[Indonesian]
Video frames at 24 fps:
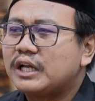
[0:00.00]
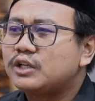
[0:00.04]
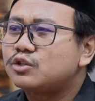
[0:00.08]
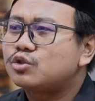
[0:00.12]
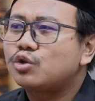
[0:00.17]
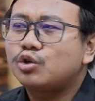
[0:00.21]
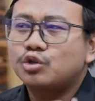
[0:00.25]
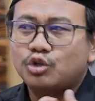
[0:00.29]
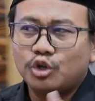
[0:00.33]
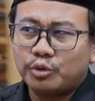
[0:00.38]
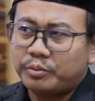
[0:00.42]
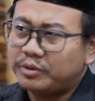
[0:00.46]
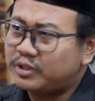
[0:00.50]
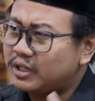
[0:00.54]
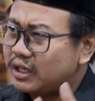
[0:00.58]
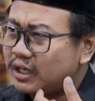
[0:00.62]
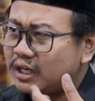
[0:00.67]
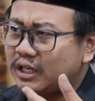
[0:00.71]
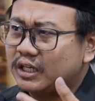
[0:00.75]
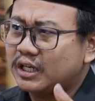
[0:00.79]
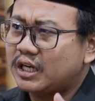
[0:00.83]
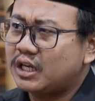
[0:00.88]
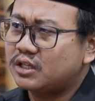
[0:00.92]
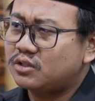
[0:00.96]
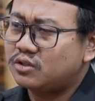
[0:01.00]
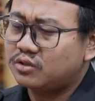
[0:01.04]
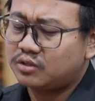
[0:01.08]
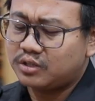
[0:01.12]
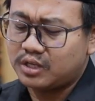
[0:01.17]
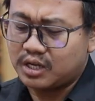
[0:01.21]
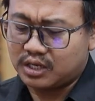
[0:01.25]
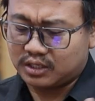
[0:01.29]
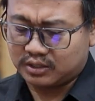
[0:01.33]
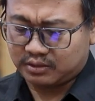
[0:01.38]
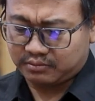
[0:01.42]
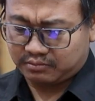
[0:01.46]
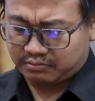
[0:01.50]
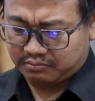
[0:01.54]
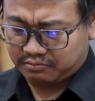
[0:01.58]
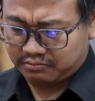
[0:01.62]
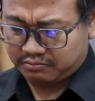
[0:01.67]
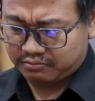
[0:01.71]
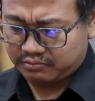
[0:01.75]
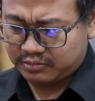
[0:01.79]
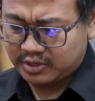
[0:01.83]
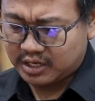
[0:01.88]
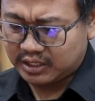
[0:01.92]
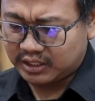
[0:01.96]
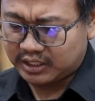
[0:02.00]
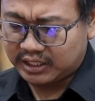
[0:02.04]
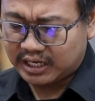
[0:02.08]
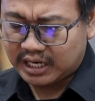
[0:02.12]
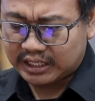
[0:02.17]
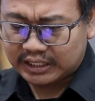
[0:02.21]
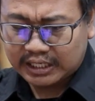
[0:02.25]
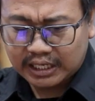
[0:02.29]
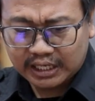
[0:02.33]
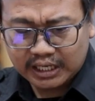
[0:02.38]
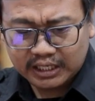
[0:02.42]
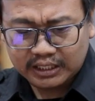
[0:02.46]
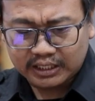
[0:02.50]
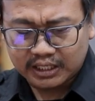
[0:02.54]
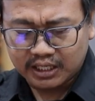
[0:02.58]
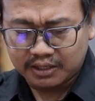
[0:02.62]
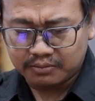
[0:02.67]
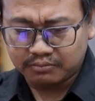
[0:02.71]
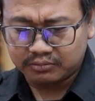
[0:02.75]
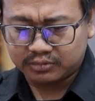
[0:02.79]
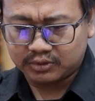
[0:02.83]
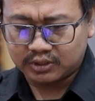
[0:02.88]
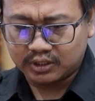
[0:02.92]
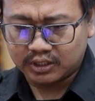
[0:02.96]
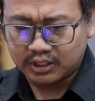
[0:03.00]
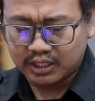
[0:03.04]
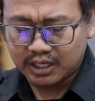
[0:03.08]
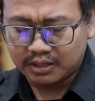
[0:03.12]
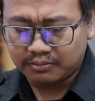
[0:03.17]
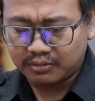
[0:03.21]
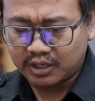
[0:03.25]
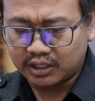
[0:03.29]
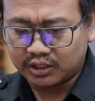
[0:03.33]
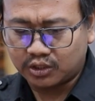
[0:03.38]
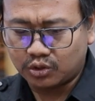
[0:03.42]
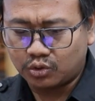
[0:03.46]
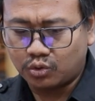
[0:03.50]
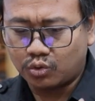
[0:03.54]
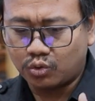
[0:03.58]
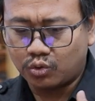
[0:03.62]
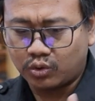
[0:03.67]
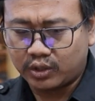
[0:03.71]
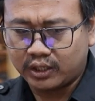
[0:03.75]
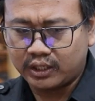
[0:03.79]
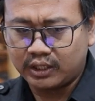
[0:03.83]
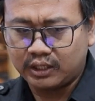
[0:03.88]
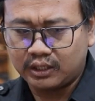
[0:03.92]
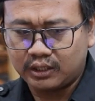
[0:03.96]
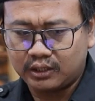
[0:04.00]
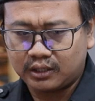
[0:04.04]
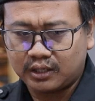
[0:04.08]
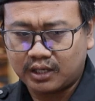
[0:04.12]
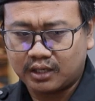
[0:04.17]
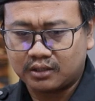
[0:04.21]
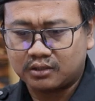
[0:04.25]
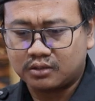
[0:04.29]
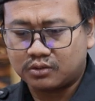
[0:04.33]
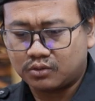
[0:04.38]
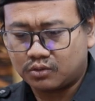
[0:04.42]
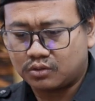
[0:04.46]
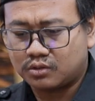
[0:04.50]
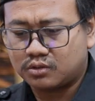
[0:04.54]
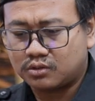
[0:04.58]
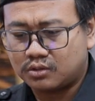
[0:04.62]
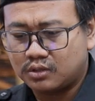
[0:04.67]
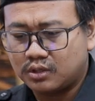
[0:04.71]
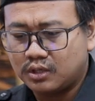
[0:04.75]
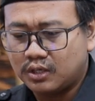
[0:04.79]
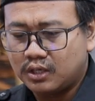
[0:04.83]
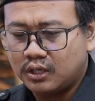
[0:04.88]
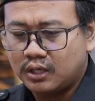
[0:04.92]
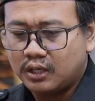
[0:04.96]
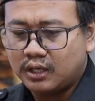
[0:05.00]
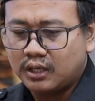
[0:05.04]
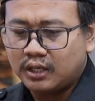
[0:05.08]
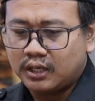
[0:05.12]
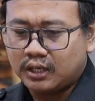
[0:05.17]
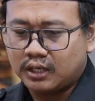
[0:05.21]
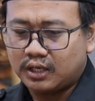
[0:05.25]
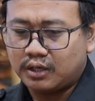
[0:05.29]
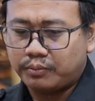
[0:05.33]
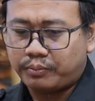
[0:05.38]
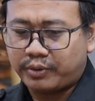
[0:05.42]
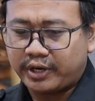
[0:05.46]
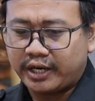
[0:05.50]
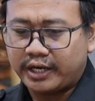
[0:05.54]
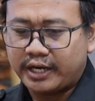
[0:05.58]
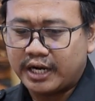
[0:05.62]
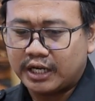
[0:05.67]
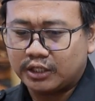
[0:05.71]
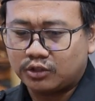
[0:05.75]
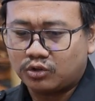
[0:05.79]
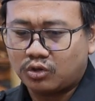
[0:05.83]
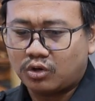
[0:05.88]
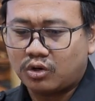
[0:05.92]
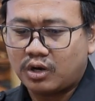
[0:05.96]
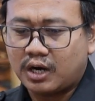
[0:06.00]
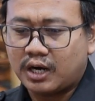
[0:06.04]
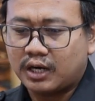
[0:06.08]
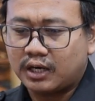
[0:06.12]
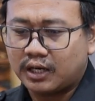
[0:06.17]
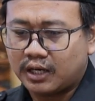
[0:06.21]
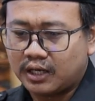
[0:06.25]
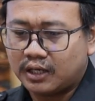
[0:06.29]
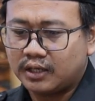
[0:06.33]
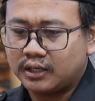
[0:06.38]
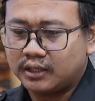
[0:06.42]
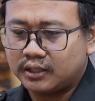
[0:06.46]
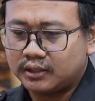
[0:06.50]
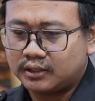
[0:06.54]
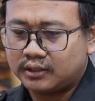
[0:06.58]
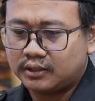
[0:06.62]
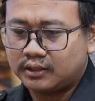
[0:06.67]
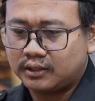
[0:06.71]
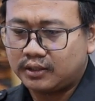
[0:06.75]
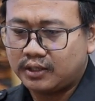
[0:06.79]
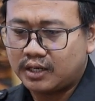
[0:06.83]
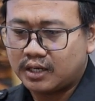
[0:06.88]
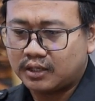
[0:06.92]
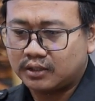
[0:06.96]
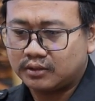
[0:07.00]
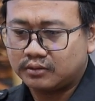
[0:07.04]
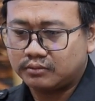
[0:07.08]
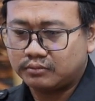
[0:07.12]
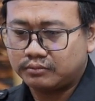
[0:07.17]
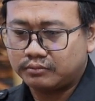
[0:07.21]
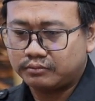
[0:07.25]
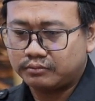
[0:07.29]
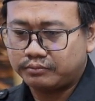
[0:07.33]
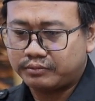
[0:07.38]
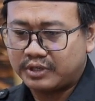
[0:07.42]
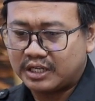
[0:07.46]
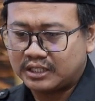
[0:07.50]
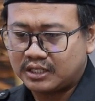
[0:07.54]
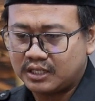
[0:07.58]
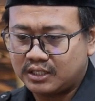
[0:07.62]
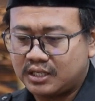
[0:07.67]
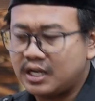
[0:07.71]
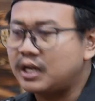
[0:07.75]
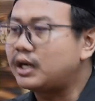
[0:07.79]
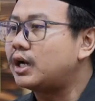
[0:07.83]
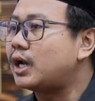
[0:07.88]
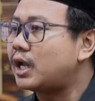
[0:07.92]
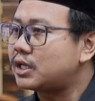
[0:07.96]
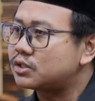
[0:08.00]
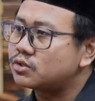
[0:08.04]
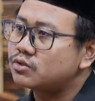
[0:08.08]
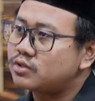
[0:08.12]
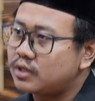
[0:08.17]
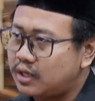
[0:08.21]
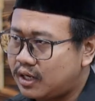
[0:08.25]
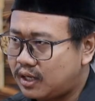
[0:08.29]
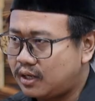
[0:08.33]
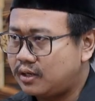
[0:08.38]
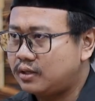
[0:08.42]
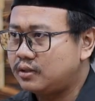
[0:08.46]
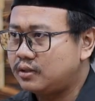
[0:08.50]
contoh misalkan kasus yang yang dikatakan dalam dalam kategori kasus uh, predator anak yang basisnya adalah asusila.